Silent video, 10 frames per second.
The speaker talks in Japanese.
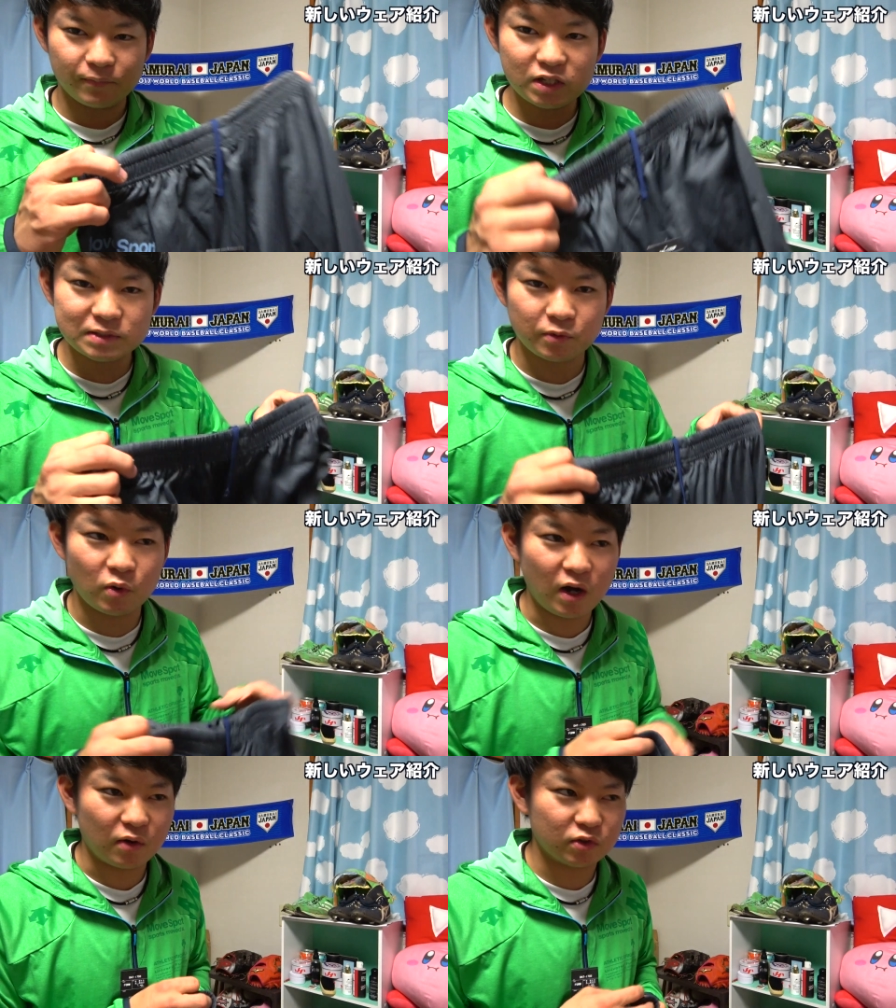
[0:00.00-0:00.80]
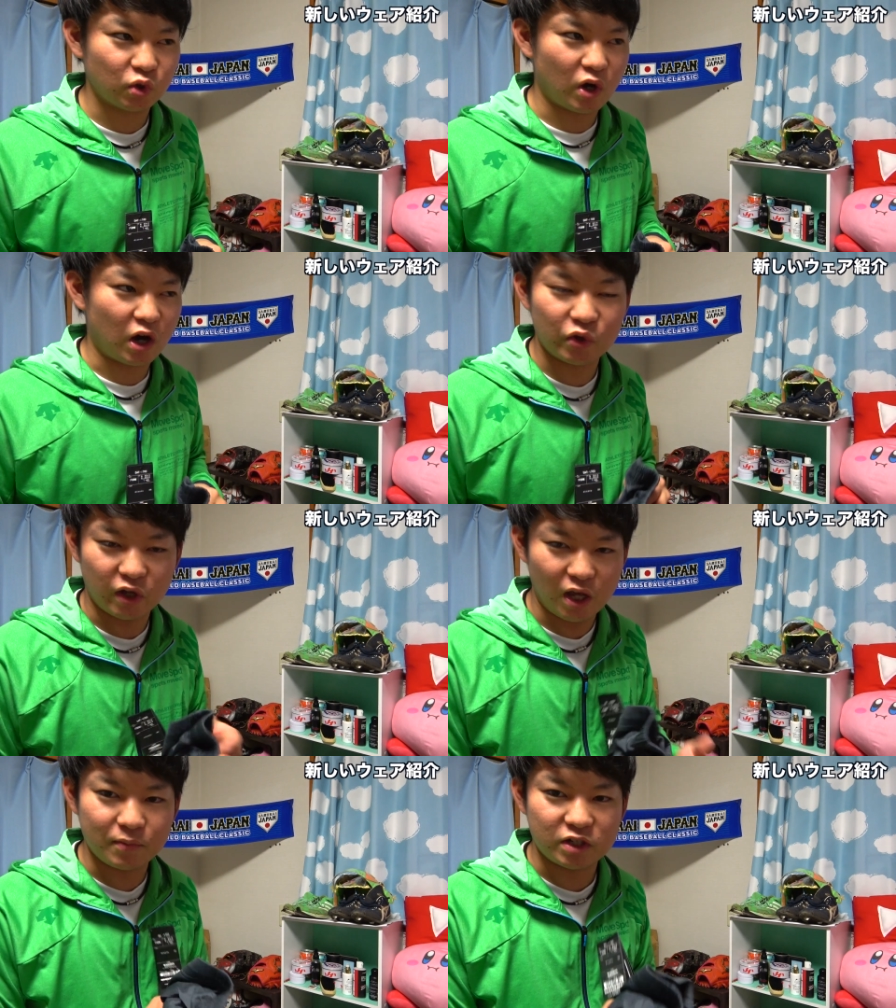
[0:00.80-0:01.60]
いつもは服とか買う
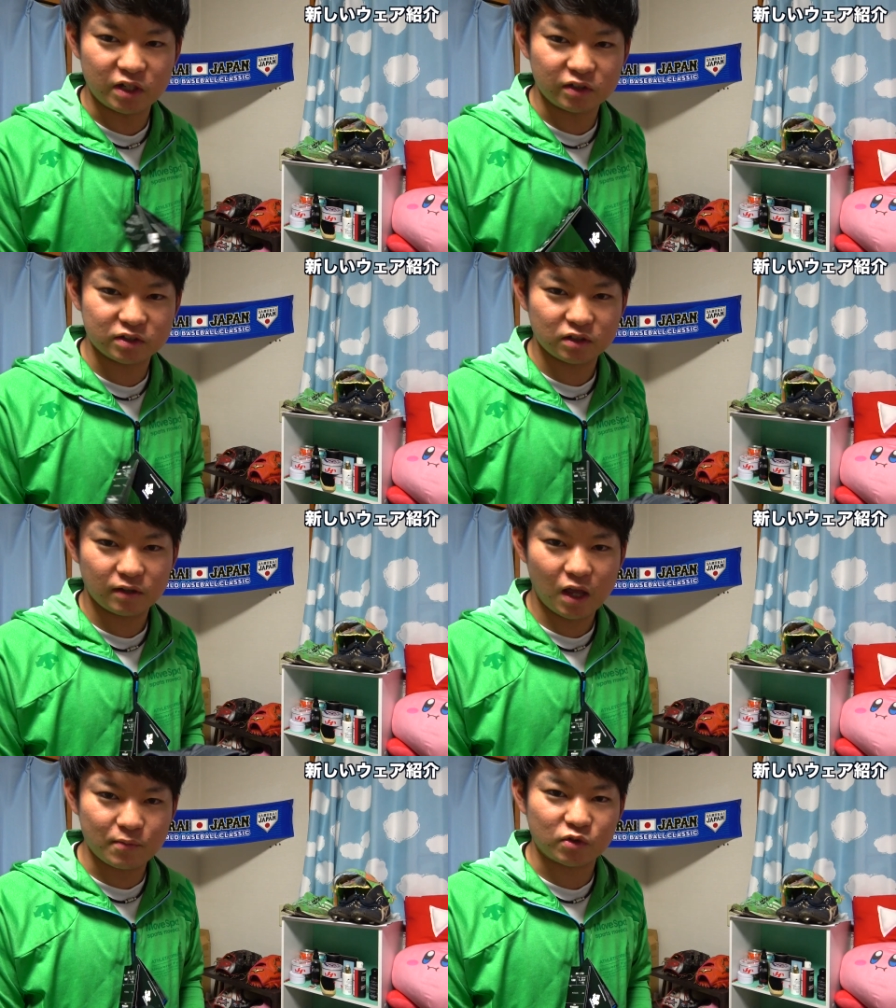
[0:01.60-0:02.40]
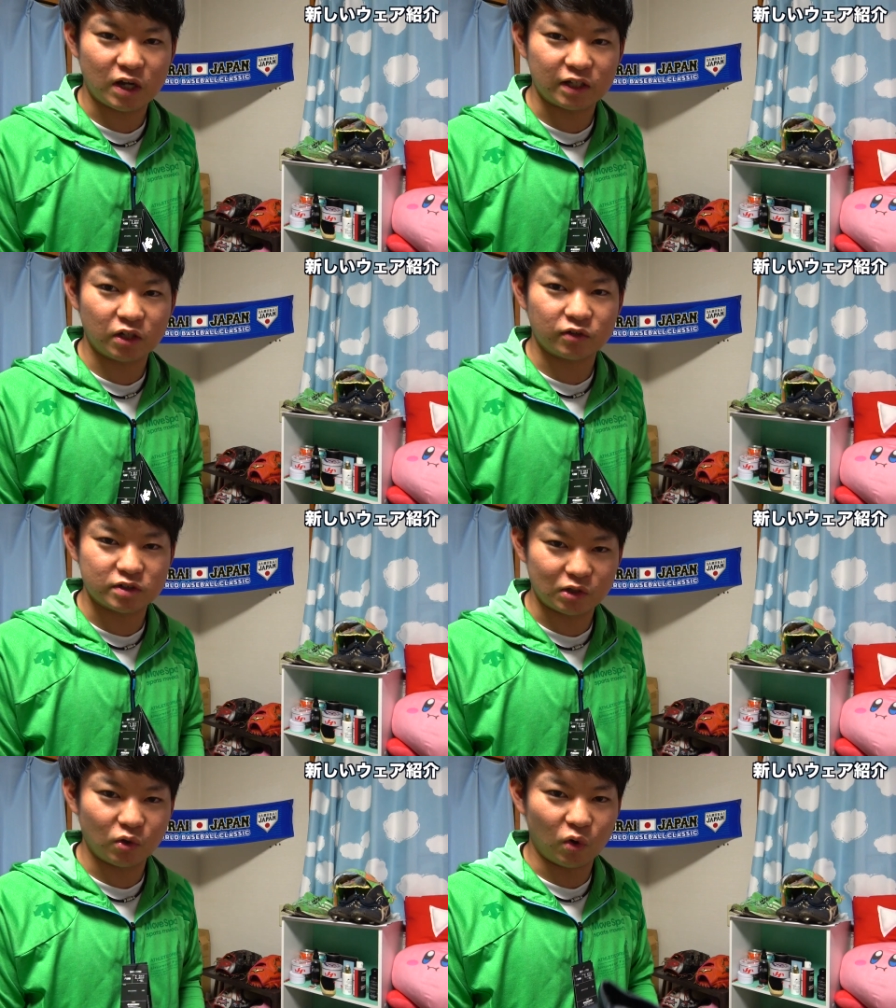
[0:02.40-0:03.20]
時 M になんです M 入ってるんで
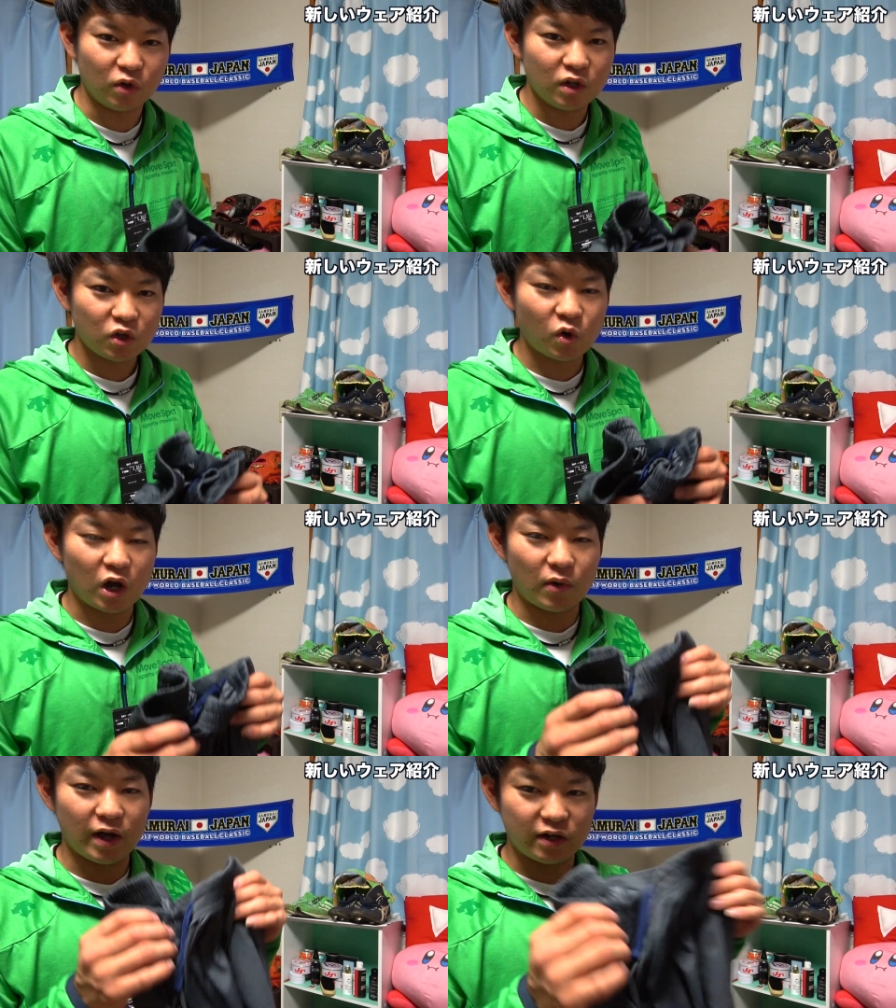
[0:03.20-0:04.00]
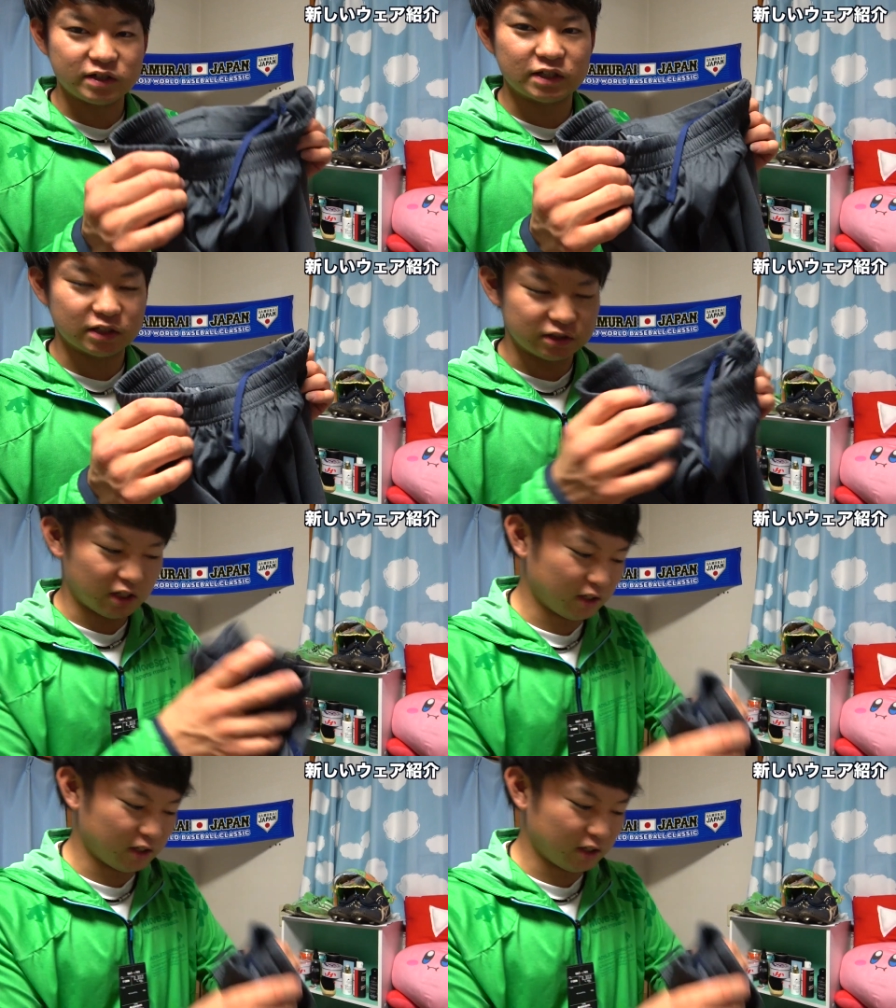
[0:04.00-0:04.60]
すけど今回は L サイズですね